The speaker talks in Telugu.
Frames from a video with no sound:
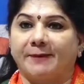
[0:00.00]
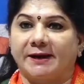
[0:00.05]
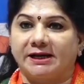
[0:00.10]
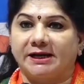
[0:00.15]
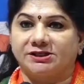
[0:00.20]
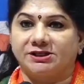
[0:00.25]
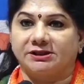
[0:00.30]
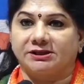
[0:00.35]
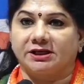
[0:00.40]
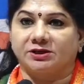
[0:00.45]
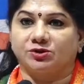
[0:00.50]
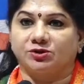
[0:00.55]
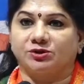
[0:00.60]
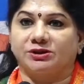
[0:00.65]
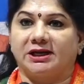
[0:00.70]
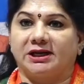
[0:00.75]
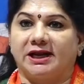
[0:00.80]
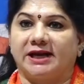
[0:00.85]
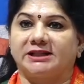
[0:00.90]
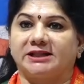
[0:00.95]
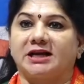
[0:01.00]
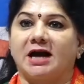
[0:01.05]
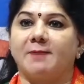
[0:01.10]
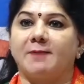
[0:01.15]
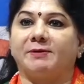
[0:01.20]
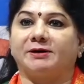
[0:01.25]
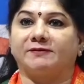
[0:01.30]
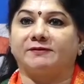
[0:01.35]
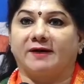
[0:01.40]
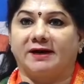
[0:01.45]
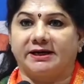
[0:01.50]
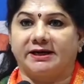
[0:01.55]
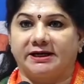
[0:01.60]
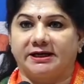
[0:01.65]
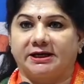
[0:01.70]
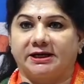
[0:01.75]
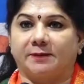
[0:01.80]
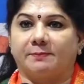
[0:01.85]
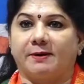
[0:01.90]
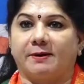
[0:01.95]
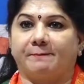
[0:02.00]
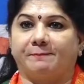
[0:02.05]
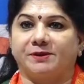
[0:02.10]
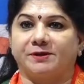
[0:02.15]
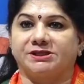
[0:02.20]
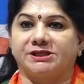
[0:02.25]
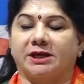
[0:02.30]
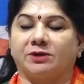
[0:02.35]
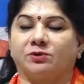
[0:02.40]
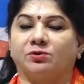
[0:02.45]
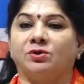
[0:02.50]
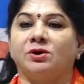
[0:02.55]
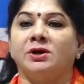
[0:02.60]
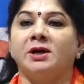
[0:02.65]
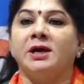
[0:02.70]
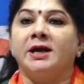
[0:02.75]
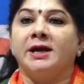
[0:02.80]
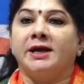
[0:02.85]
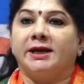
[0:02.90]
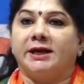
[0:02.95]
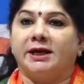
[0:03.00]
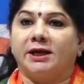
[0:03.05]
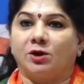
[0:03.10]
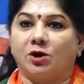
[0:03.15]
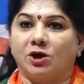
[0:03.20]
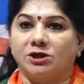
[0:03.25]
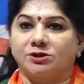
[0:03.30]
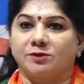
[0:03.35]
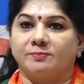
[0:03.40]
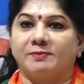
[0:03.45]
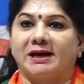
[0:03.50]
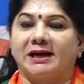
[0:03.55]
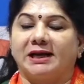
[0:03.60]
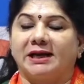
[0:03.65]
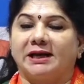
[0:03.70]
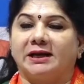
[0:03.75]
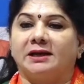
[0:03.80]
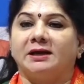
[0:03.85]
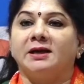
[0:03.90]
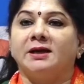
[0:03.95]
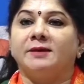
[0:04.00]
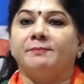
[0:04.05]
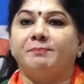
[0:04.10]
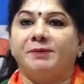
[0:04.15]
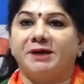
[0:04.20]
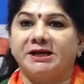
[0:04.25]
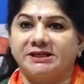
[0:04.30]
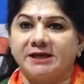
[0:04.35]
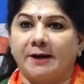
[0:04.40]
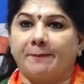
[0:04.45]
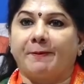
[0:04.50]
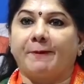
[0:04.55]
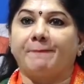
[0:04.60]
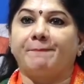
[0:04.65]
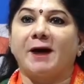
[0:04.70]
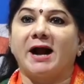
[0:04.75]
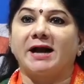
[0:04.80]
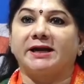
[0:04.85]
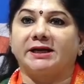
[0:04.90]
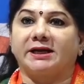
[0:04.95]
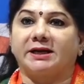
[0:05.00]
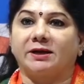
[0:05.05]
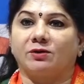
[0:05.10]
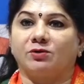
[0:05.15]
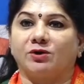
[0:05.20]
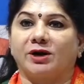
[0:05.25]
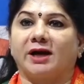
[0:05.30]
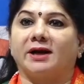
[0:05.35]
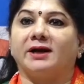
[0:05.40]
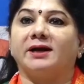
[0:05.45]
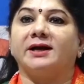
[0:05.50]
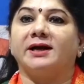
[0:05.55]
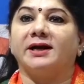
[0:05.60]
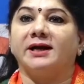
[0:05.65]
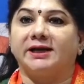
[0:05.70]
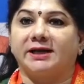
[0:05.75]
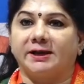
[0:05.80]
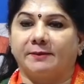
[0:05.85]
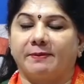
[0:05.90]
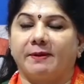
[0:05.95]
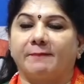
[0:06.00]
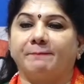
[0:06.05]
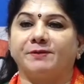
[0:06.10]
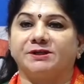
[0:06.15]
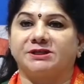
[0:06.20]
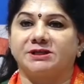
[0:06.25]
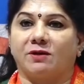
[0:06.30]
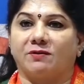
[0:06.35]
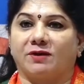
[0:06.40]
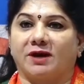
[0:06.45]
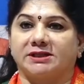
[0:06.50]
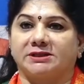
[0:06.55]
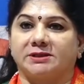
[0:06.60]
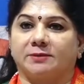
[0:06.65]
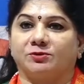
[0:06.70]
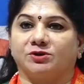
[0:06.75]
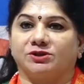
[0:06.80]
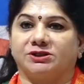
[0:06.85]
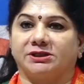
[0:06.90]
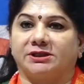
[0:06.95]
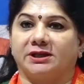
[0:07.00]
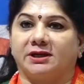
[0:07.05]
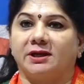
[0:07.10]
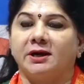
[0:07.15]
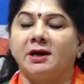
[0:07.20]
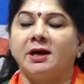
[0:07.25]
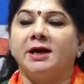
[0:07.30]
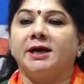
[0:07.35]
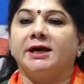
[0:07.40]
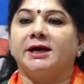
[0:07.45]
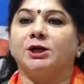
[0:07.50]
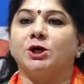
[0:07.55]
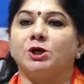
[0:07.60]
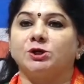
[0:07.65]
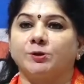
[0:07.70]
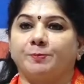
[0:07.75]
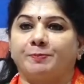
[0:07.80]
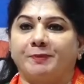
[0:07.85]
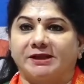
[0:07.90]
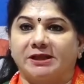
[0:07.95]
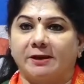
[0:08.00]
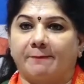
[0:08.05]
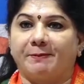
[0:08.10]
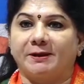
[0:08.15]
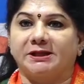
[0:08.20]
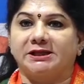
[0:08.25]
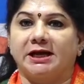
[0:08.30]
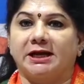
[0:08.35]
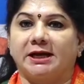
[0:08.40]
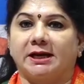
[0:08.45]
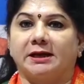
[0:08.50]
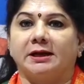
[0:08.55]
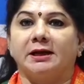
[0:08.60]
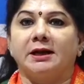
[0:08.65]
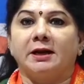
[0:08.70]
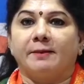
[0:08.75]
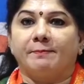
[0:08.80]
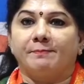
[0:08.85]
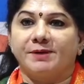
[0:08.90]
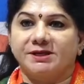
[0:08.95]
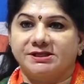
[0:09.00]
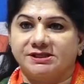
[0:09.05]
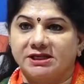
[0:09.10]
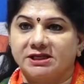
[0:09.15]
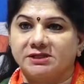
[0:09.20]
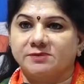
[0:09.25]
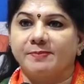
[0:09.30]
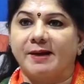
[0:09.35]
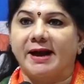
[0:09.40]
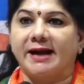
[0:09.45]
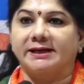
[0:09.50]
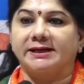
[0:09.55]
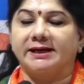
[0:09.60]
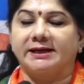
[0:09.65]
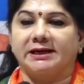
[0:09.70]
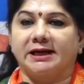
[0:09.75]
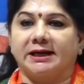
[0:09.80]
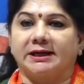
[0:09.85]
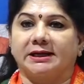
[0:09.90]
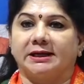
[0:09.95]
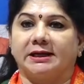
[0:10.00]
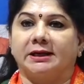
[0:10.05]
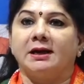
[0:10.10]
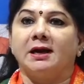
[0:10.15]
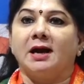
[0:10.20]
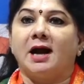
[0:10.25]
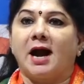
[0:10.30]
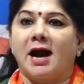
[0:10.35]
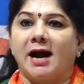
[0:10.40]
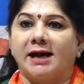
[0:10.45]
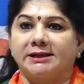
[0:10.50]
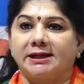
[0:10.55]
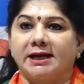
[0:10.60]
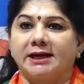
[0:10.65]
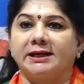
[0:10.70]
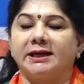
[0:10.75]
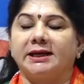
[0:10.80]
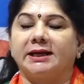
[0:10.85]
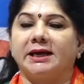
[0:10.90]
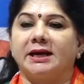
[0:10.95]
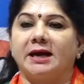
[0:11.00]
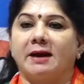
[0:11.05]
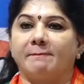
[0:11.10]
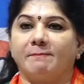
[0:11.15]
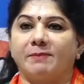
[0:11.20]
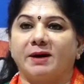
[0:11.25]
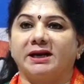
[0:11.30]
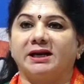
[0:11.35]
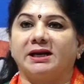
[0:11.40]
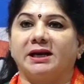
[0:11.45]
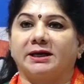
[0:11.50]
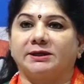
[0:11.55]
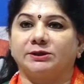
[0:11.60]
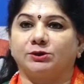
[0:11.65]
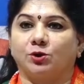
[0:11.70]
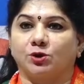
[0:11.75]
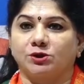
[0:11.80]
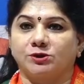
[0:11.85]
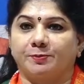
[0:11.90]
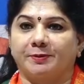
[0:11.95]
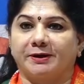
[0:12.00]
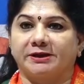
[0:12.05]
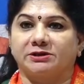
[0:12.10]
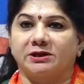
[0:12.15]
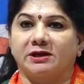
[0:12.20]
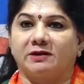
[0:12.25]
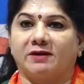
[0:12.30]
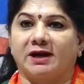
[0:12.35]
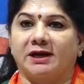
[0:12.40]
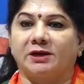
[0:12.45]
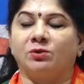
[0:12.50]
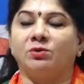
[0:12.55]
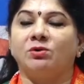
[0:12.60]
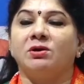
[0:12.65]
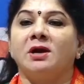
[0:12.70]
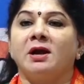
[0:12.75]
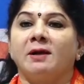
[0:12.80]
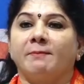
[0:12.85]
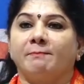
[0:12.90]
పైన చిత్తశుద్ధి లేదు కాబట్టి వాళ్ళని ఇంటికి పంపించారు ఈరోజు మళ్ళీ బీజేపీ పార్టీకి కూడా ఇంటికి పంపించే అవకాశం వచ్చింది ఈరోజు పెద్ద పెద్ద బిజినెస్ మ్యాగ్నెట్లకి ఆదానీకి అంబానీలకు దోసి పెడుతున్న వాళ్ళు